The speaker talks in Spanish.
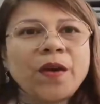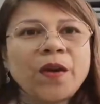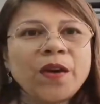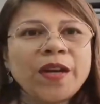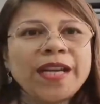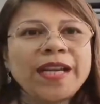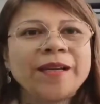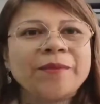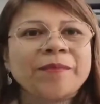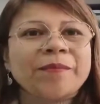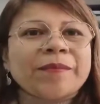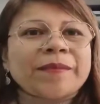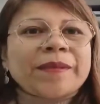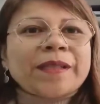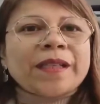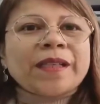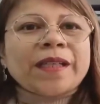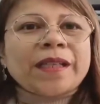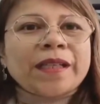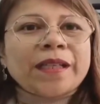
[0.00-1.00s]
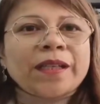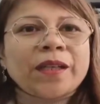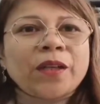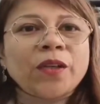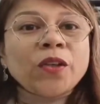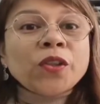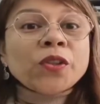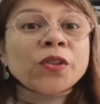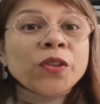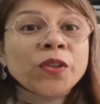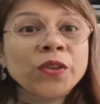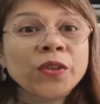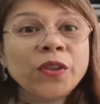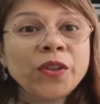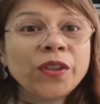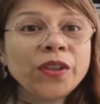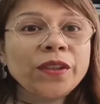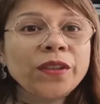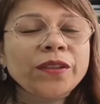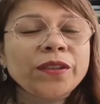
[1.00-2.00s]
Hola, los
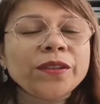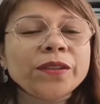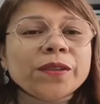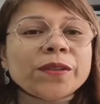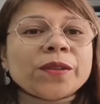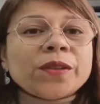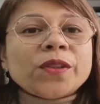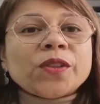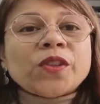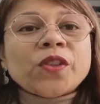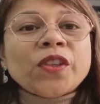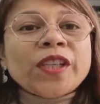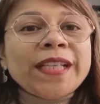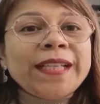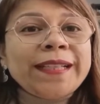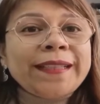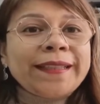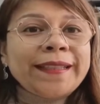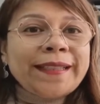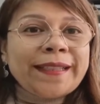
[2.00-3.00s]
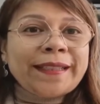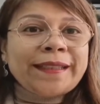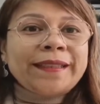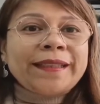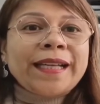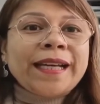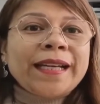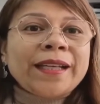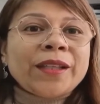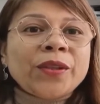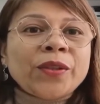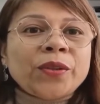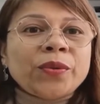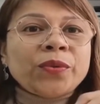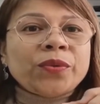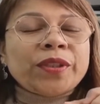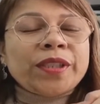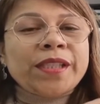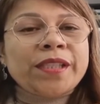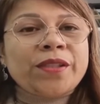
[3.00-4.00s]
octógonos son el etiquetado
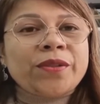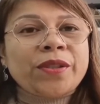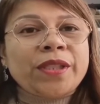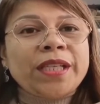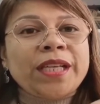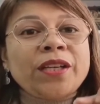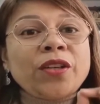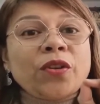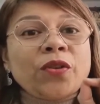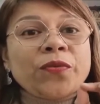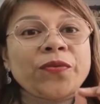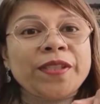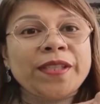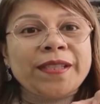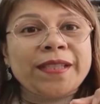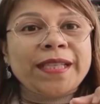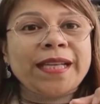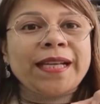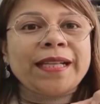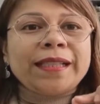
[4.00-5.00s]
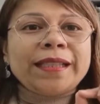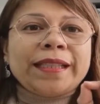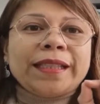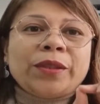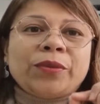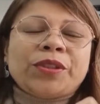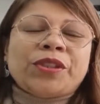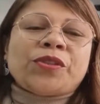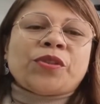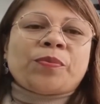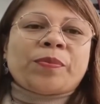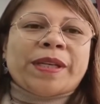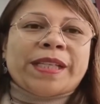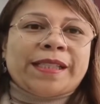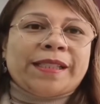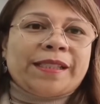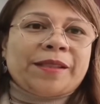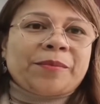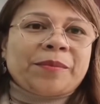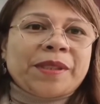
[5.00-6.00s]
nutricional oficial de nuestro
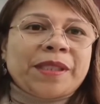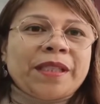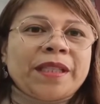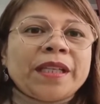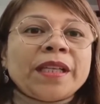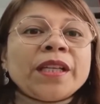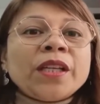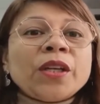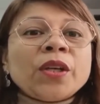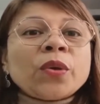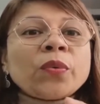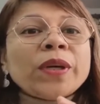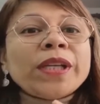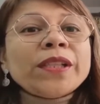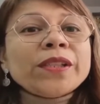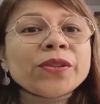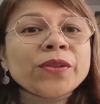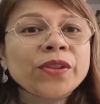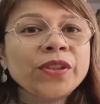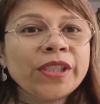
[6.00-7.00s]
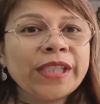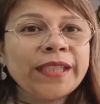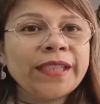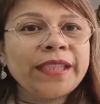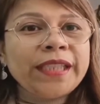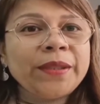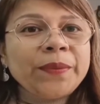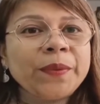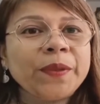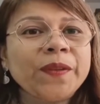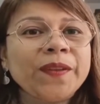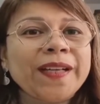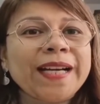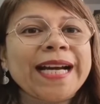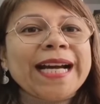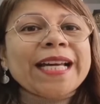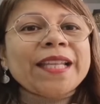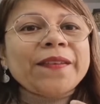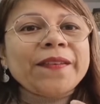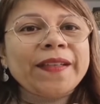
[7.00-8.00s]
país. ¿Cuál es su objetivo?
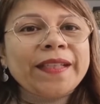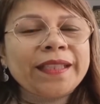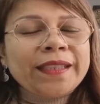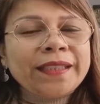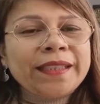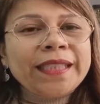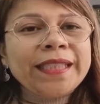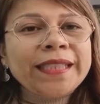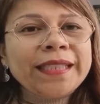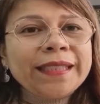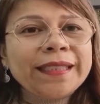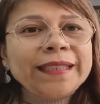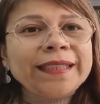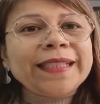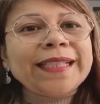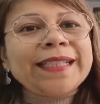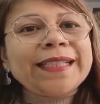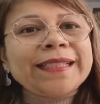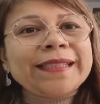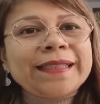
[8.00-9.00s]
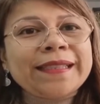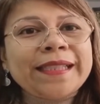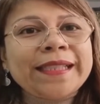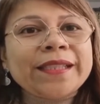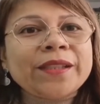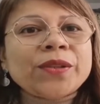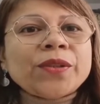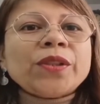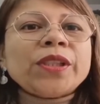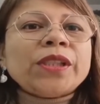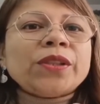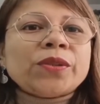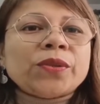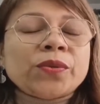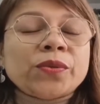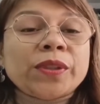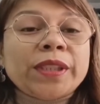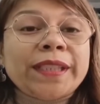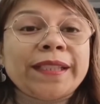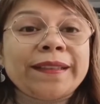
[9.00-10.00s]
Advertir del exceso de los
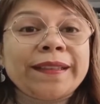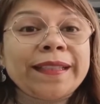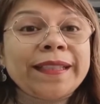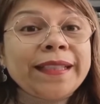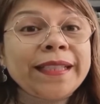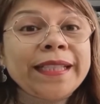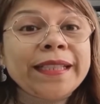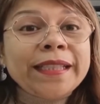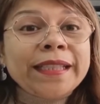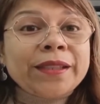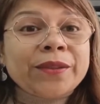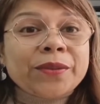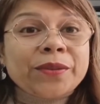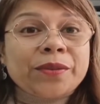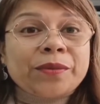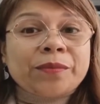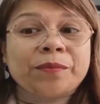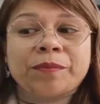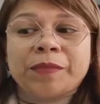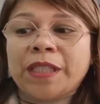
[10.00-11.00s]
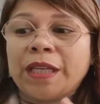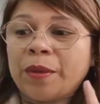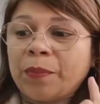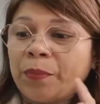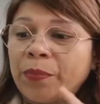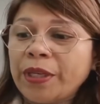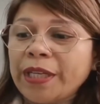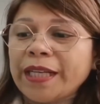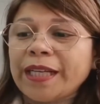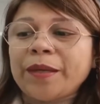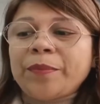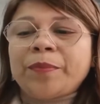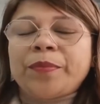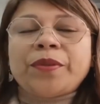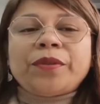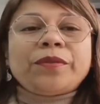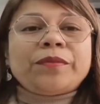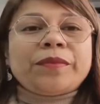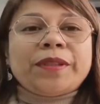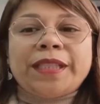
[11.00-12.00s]
nutrientes críticos. Por
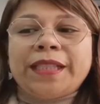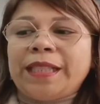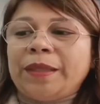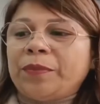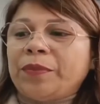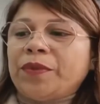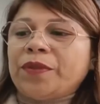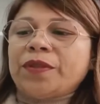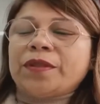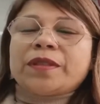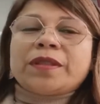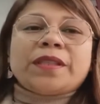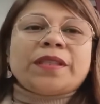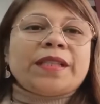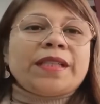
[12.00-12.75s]
ejemplo, tenemos